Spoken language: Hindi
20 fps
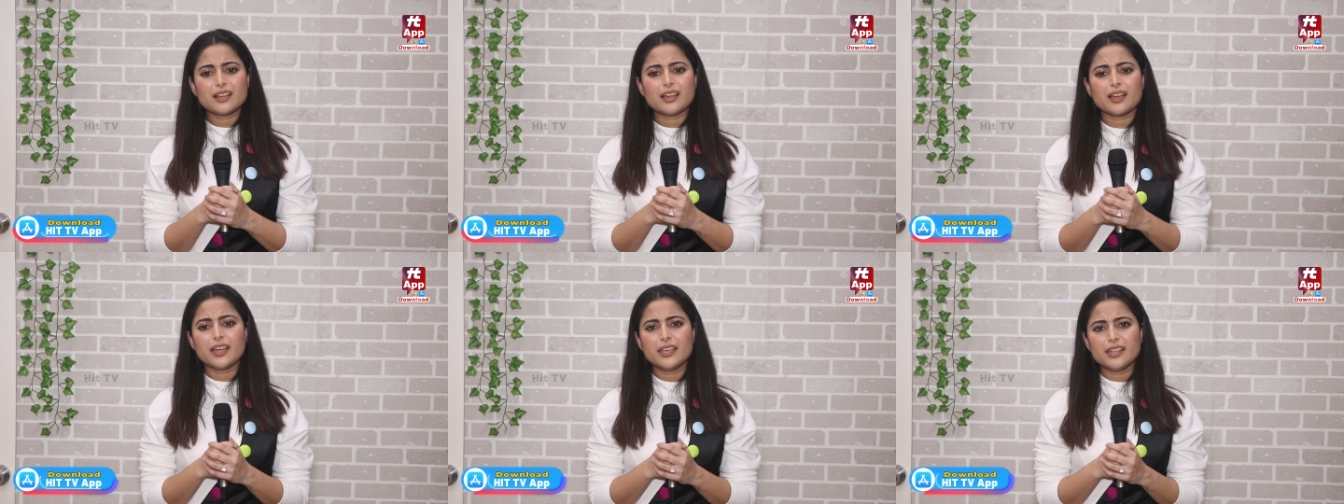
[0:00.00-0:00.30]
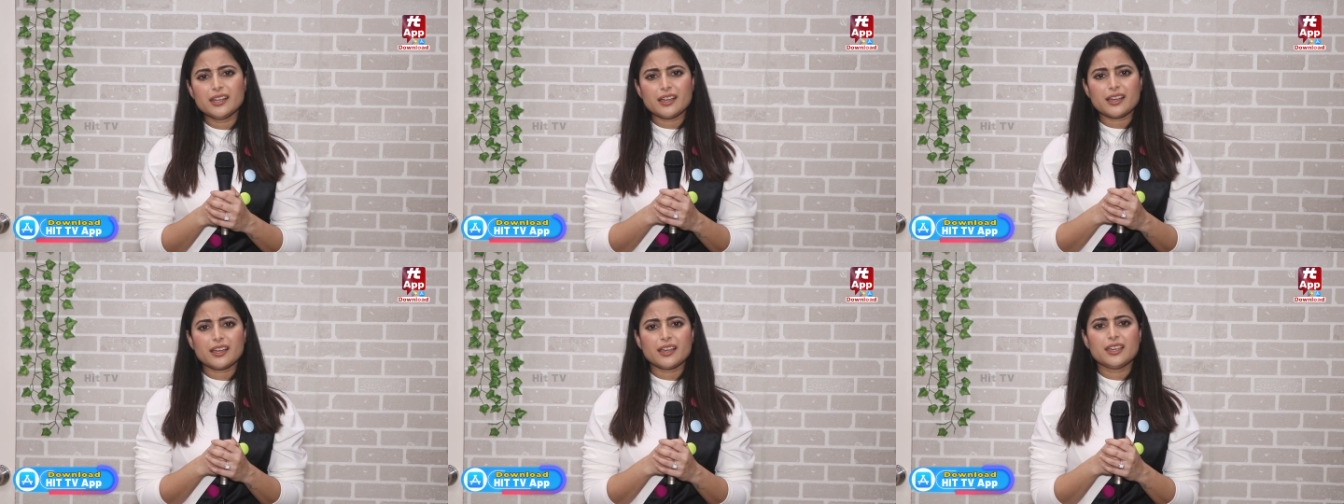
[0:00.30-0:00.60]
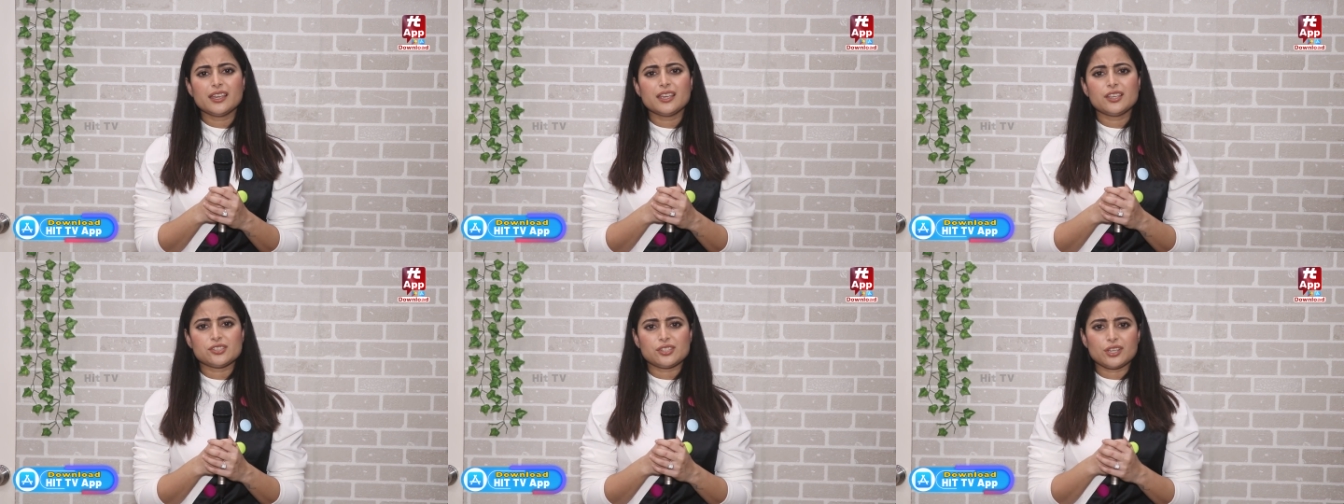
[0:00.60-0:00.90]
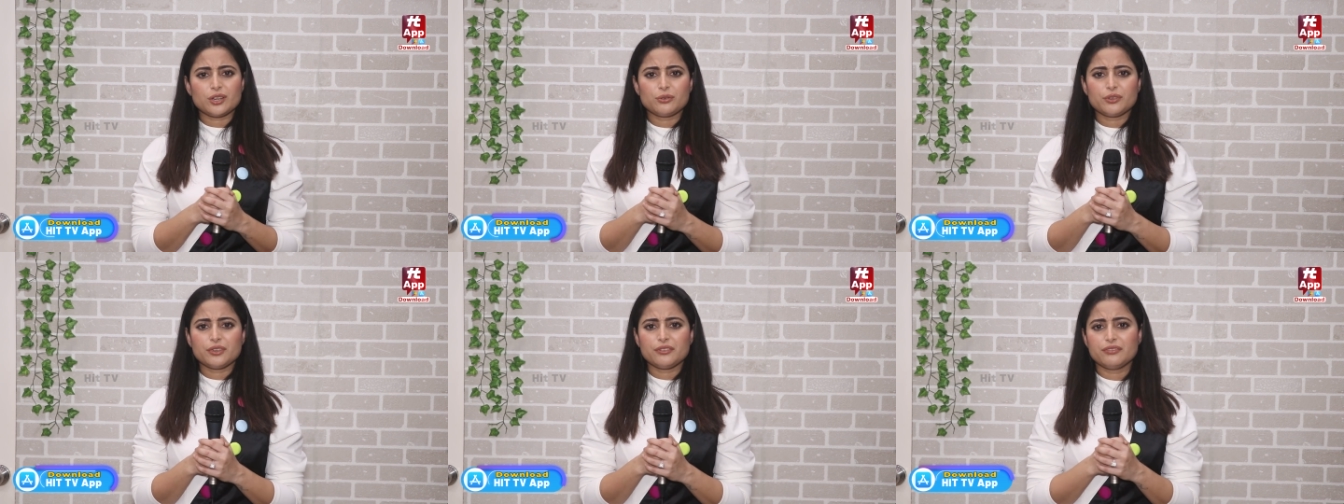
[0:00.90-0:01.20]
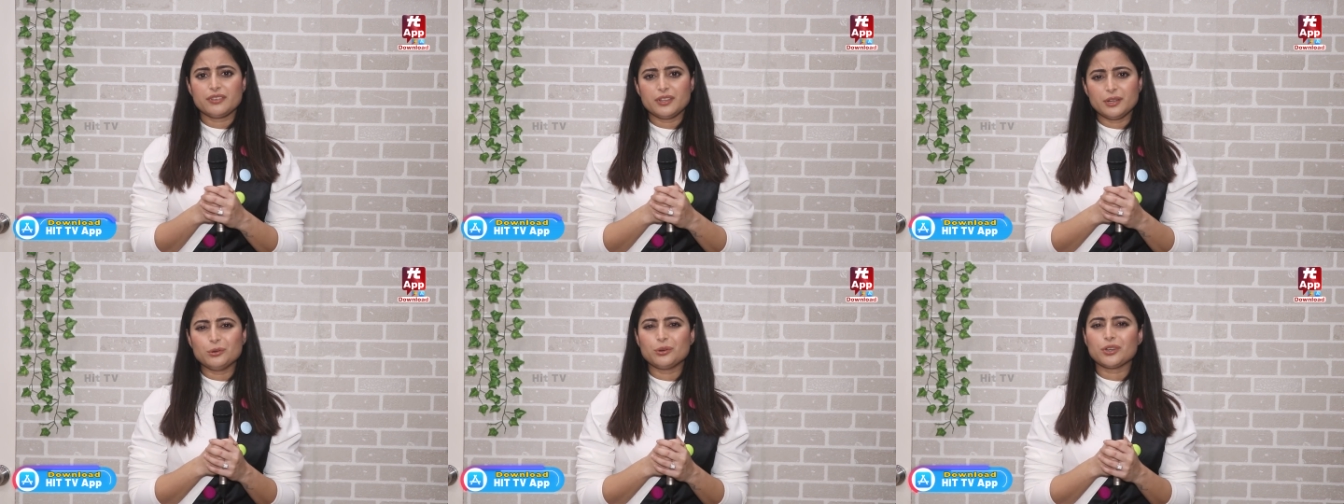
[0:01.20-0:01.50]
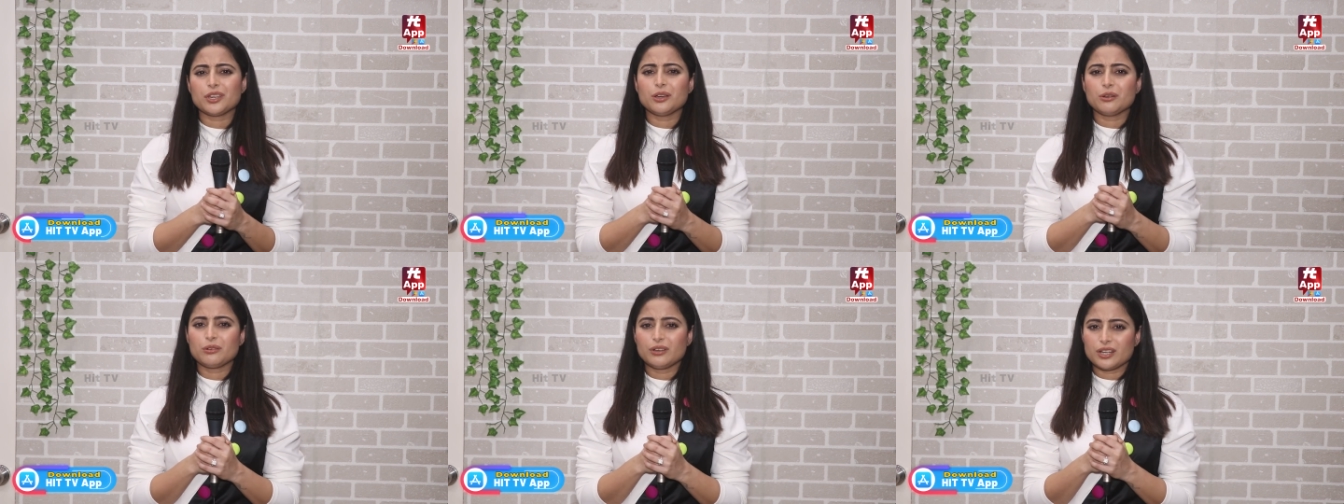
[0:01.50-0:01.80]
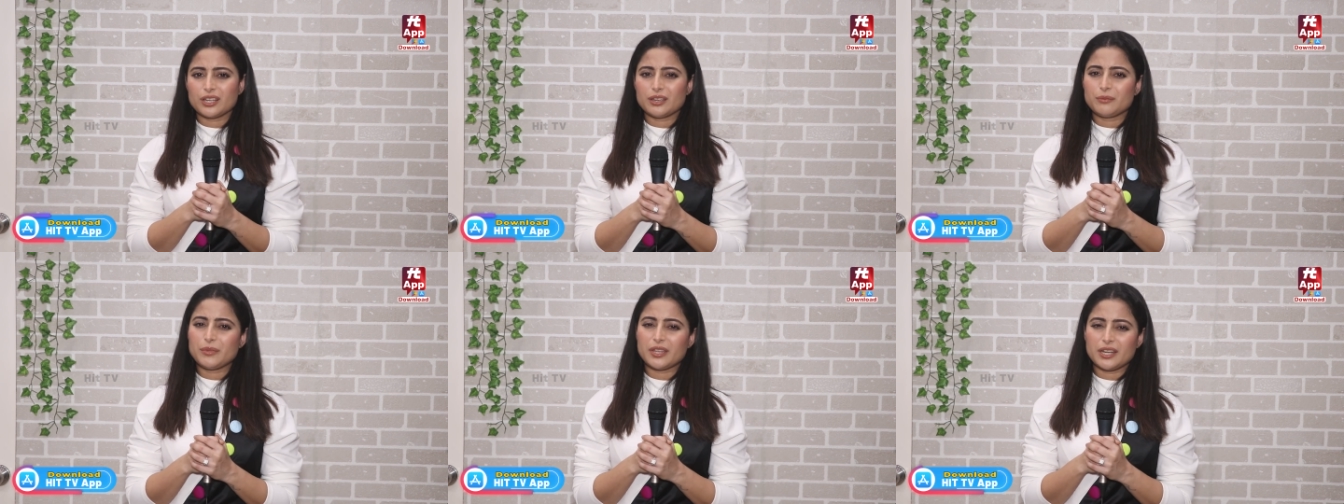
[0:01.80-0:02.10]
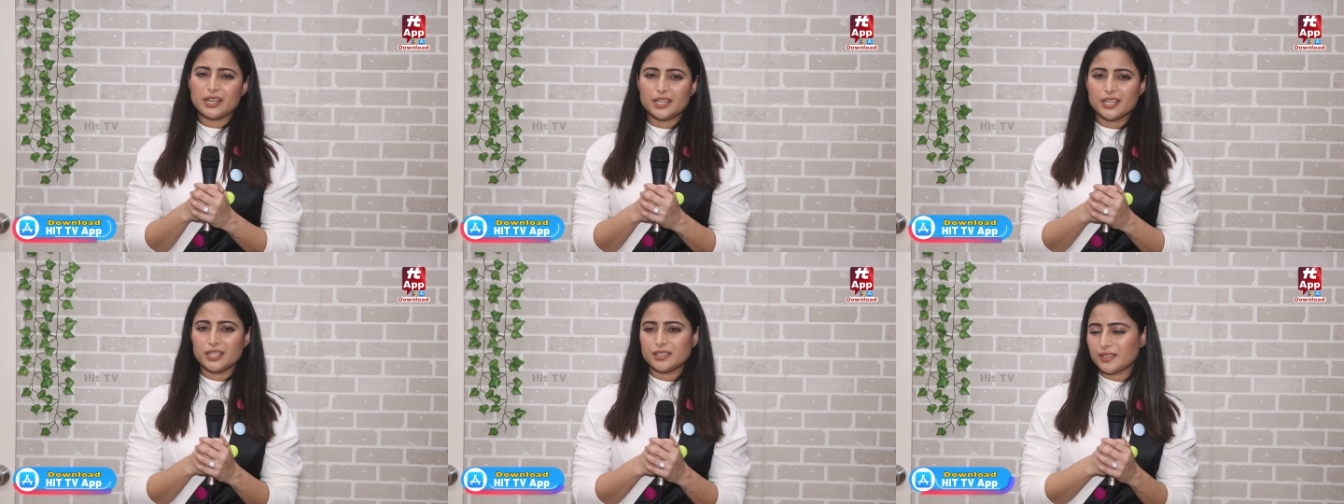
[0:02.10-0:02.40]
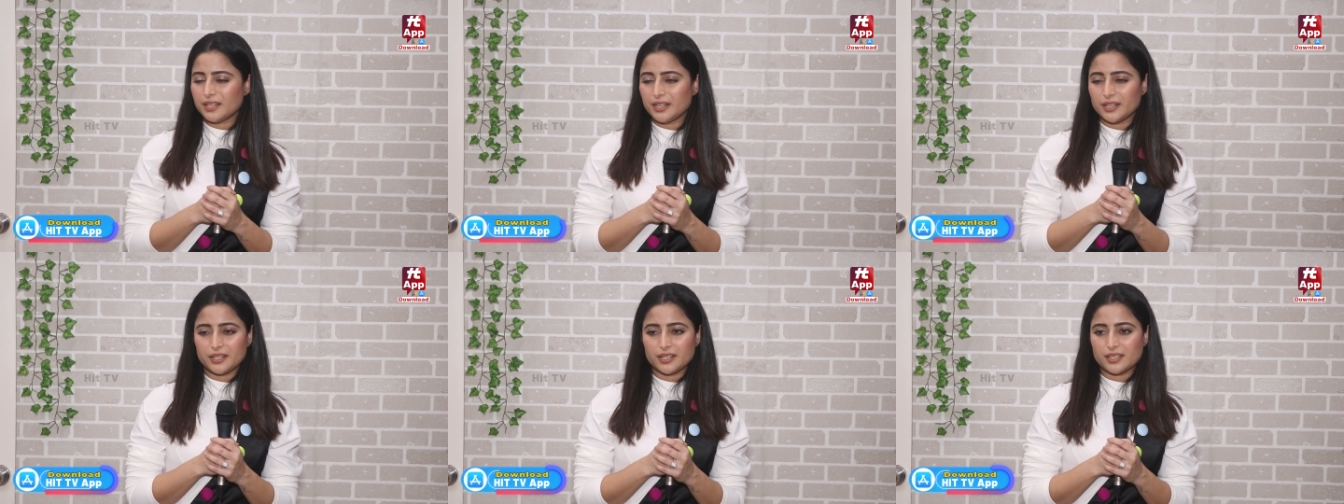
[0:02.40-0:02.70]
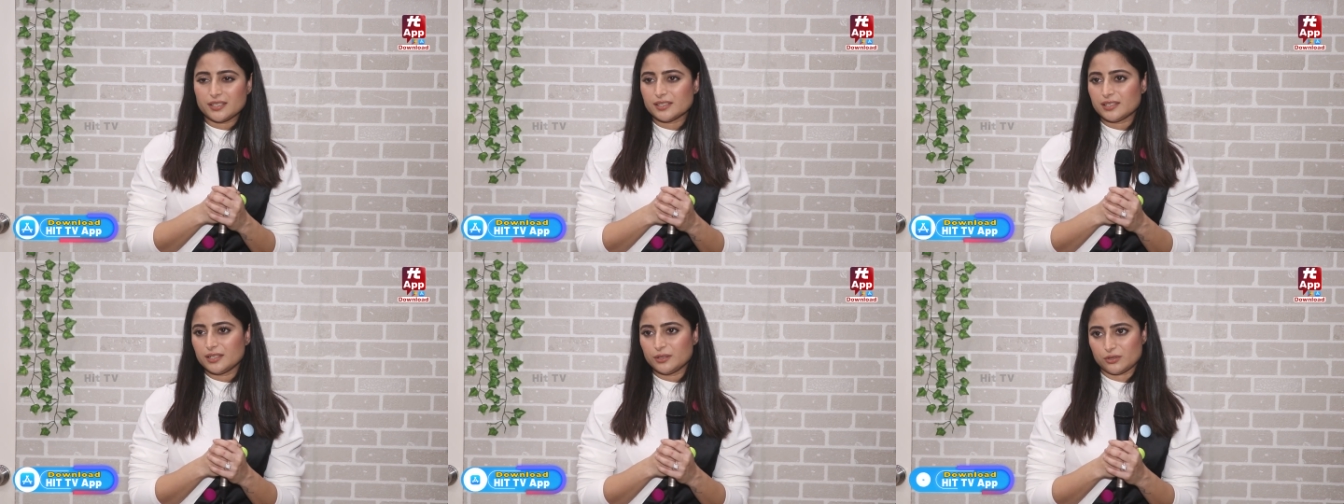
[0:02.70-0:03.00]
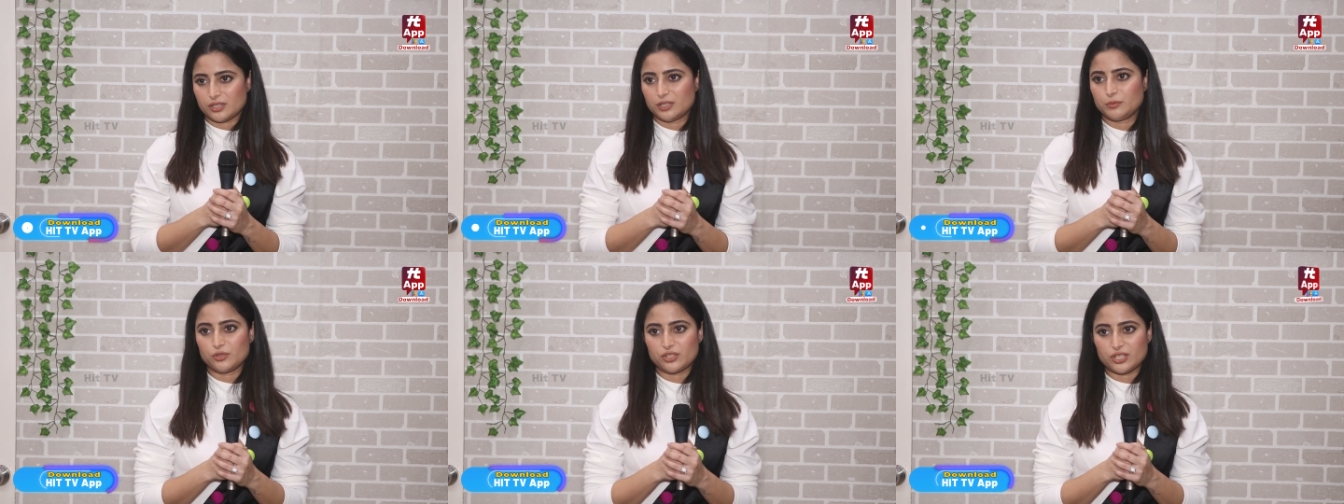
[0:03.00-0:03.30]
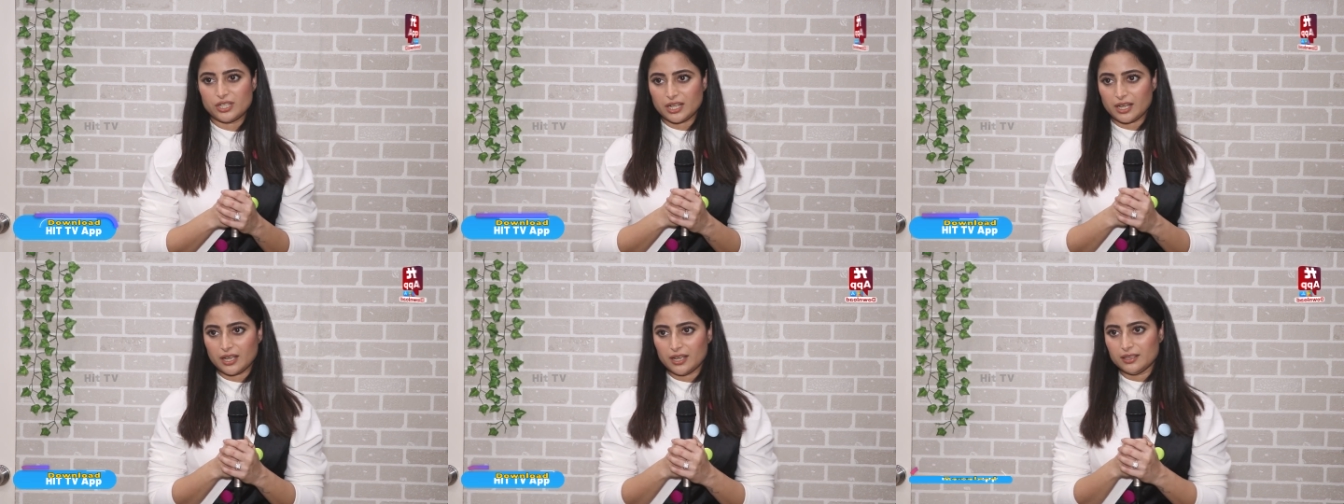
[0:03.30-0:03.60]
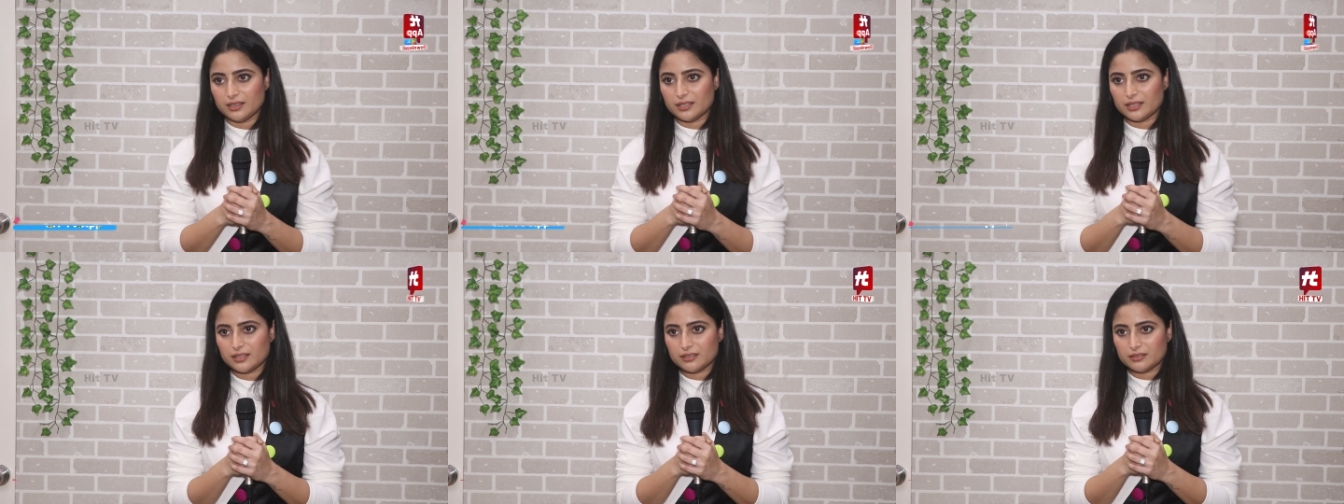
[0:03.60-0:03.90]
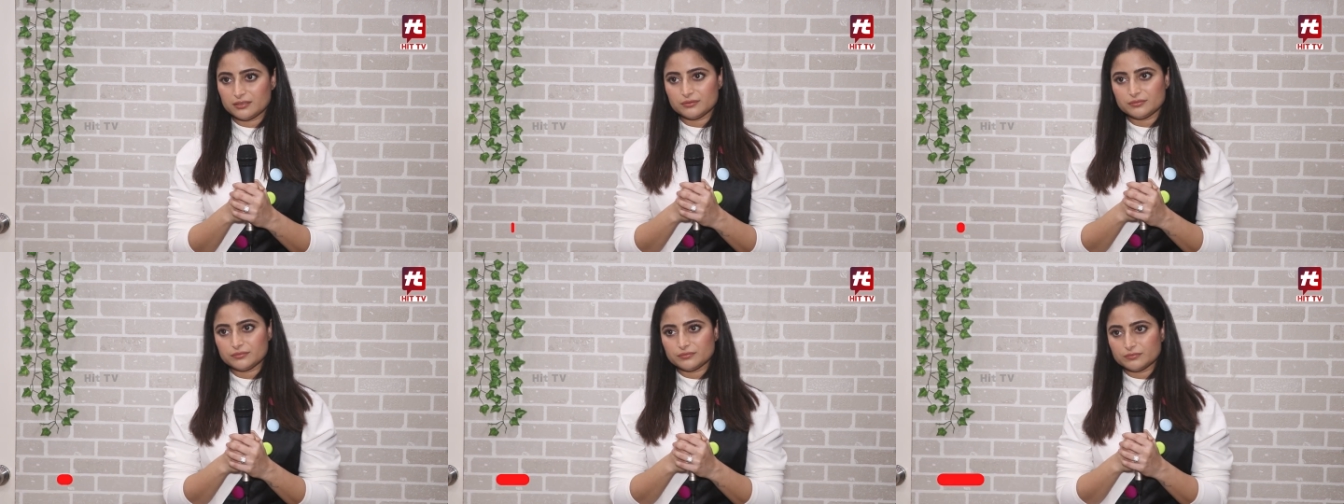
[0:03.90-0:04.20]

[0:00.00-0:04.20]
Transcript: कहीं ना कहीं ईशा को ये फील हो गया होगा कि मेरे लिए थ्रेट है इसीलिए उसने मुझे निकाल दिया